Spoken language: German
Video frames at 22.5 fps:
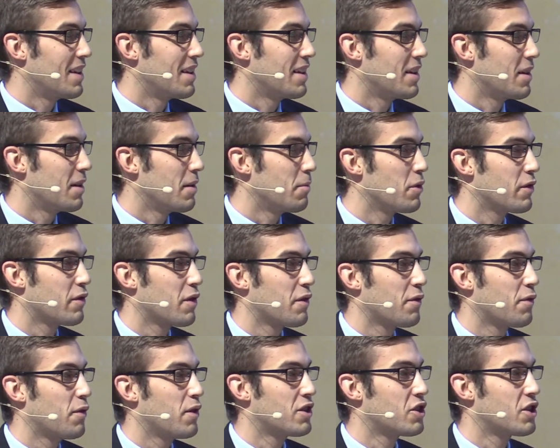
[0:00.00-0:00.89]
ihr müsst euch
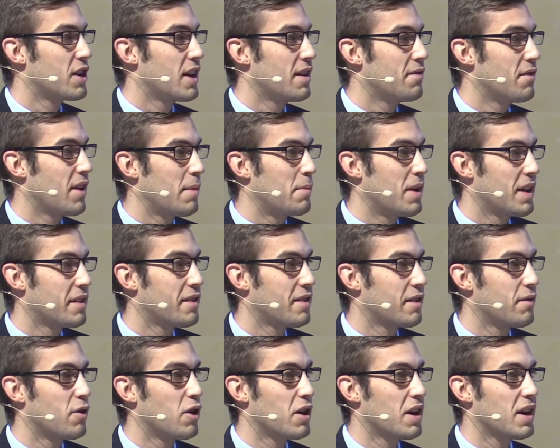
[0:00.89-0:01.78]
vorstellen, wir haben
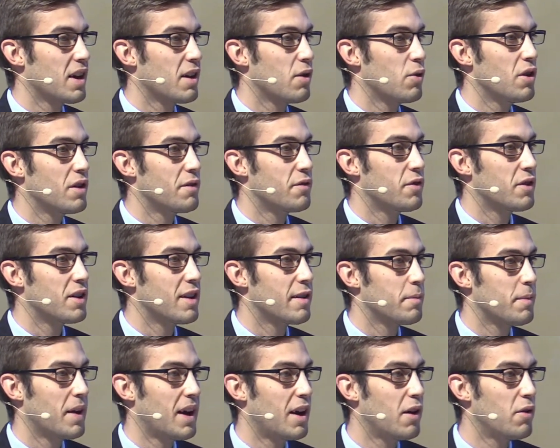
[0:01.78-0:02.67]
letzte Woche gehört von
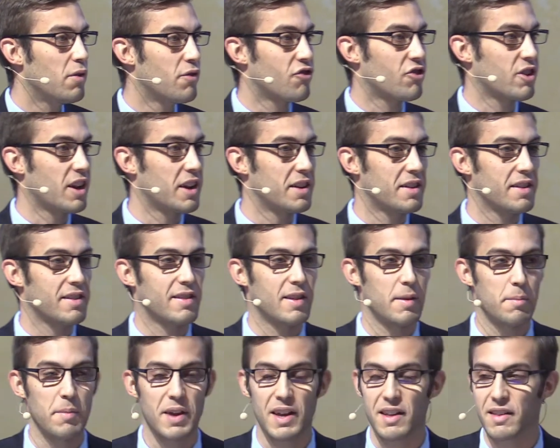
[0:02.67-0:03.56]
diesem Aufstand des
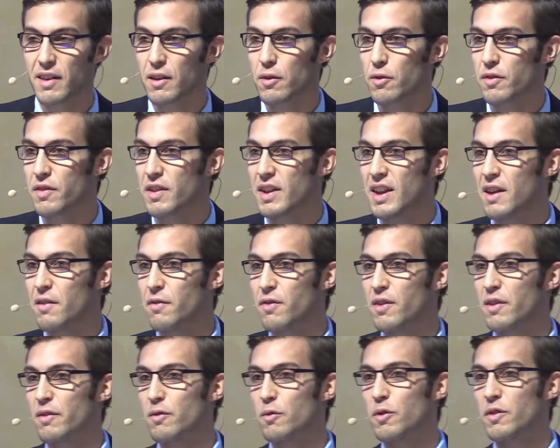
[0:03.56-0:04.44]
Demetrius in
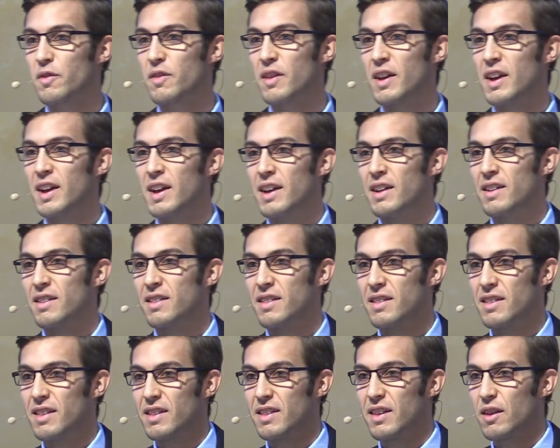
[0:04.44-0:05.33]
Ephesus.
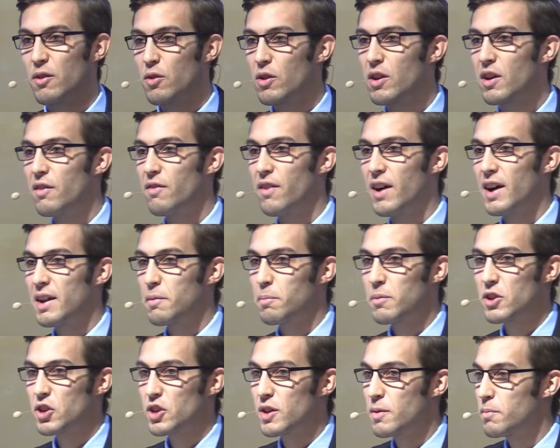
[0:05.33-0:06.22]
Die Jünger waren
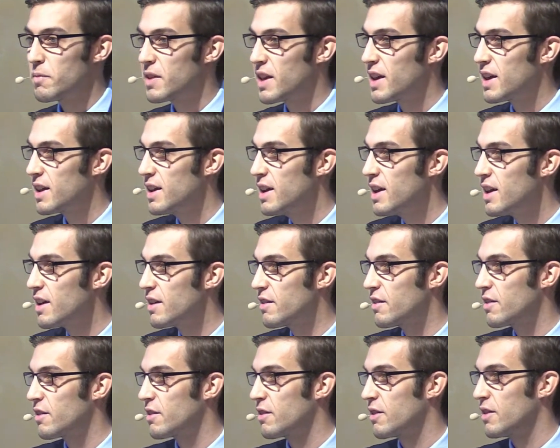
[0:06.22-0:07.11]
bestimmt
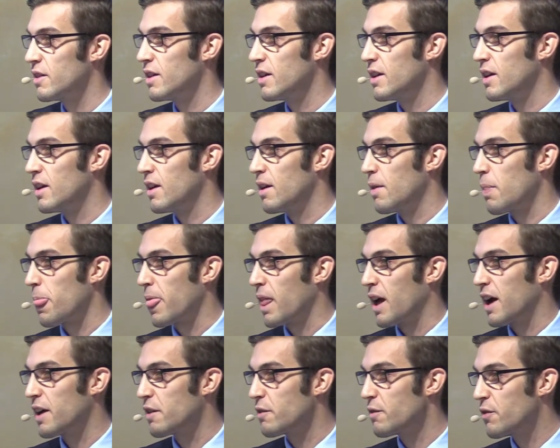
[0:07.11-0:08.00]
geknickt,
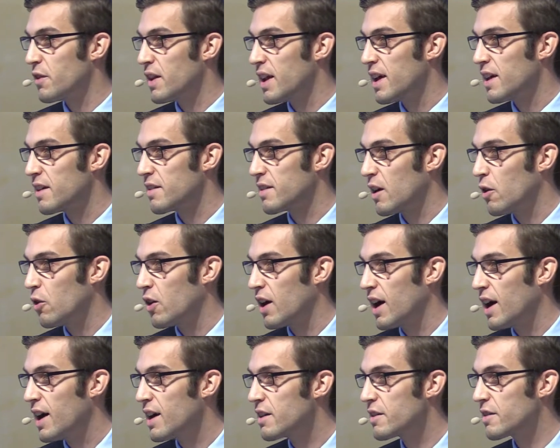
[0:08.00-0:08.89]
hatten vielleicht auch
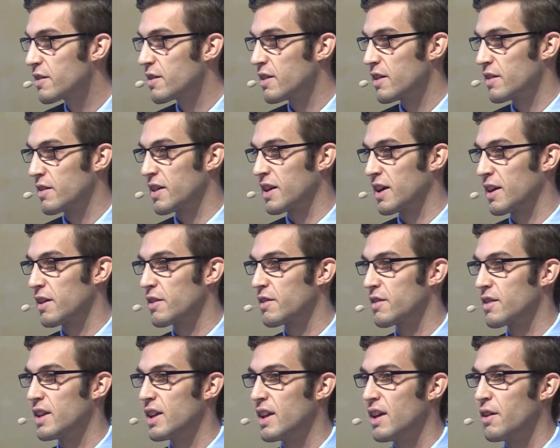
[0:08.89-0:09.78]
Angst, diese
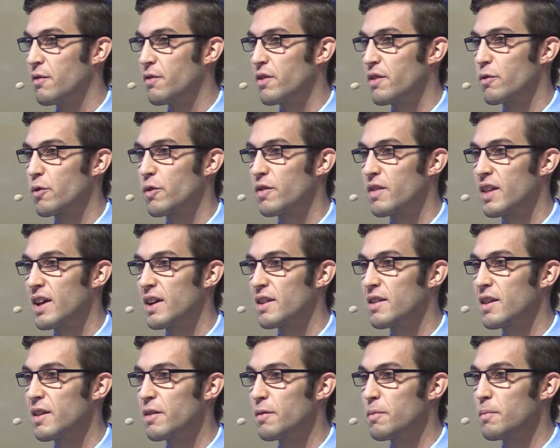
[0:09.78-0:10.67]
Christen in Ephesus, nach
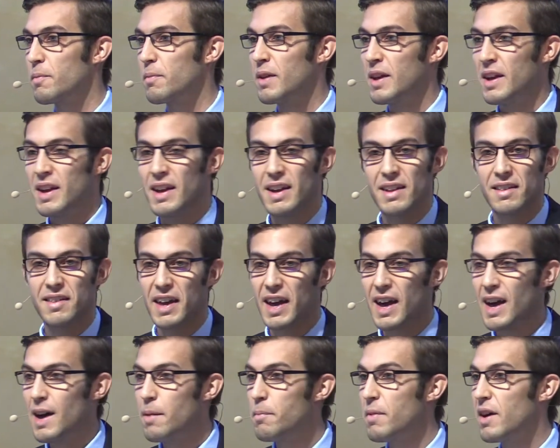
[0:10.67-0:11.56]
diesem
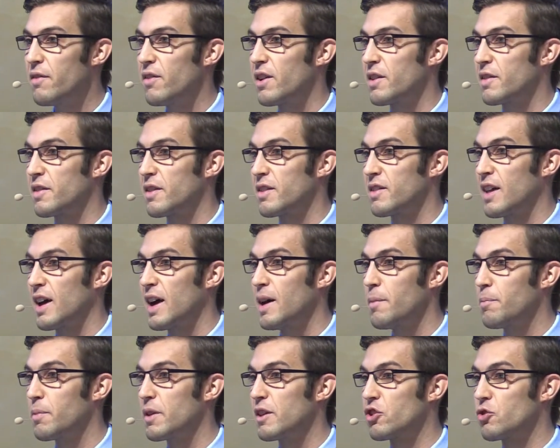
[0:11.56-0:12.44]
Drama, was sich da
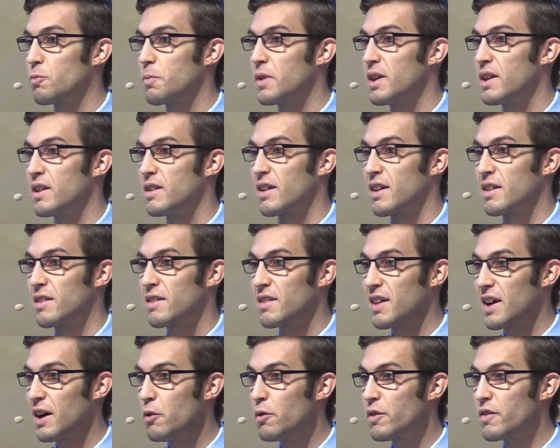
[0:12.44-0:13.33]
abgespielt hat.
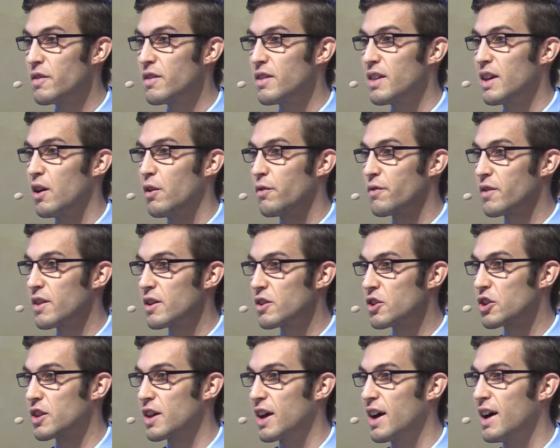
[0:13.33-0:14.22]
Tausende auf der
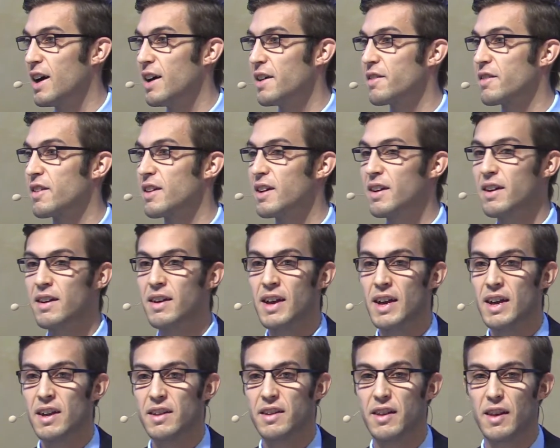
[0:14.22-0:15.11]
Straße,
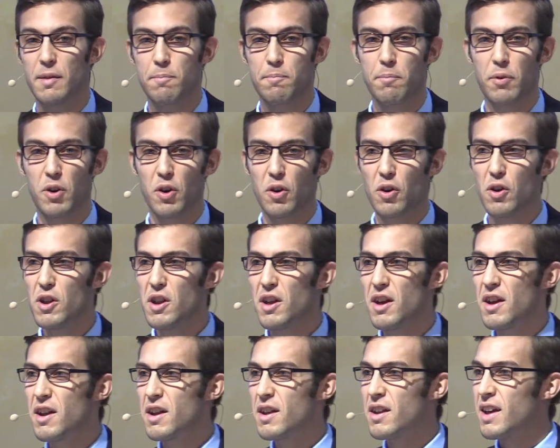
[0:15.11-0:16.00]
die
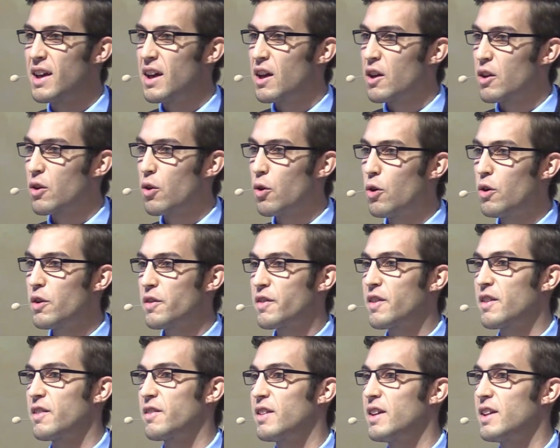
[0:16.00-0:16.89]
brüllen, groß
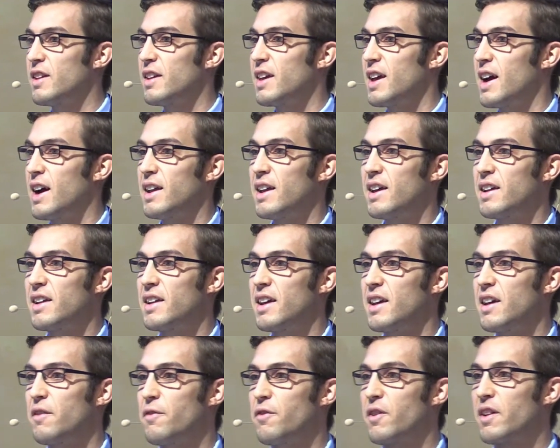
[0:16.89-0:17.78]
ist die Diana
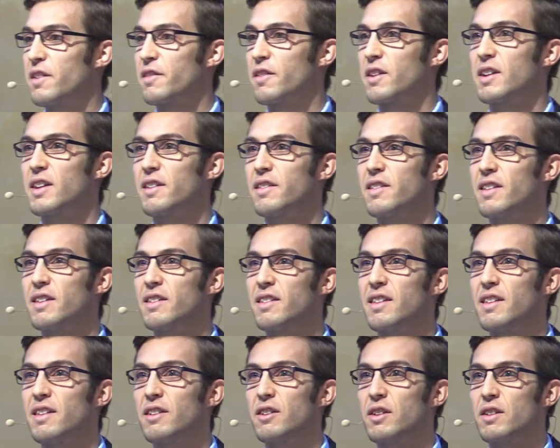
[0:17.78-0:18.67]
der Epheser, die sich
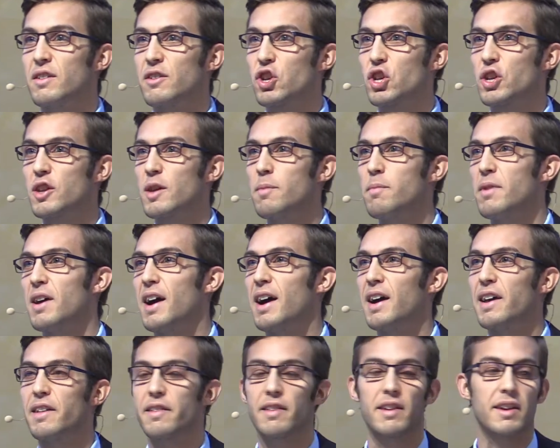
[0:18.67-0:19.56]
die Stimme
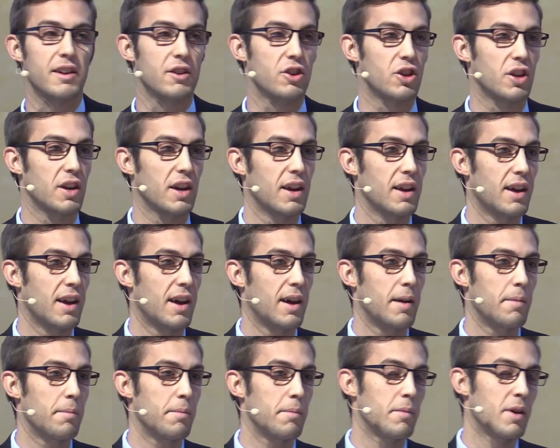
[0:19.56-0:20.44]
heiser geschrien
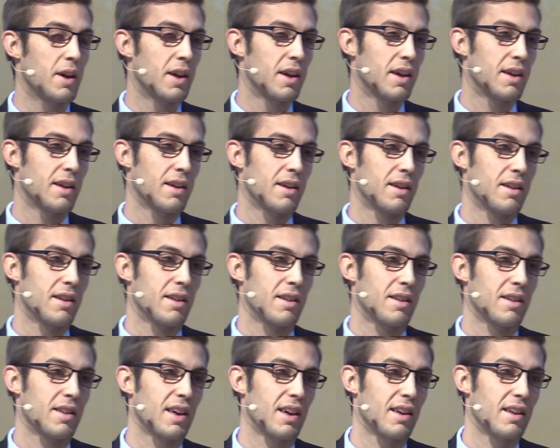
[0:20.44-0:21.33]
haben
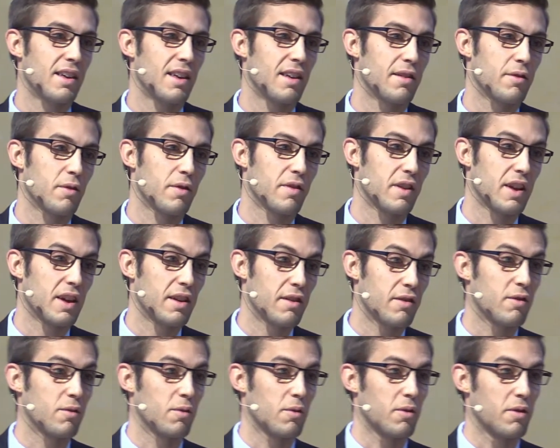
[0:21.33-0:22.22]
gegen Jesus
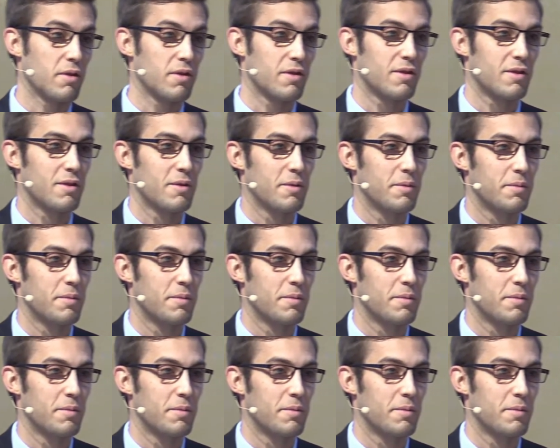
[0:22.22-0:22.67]
Christus.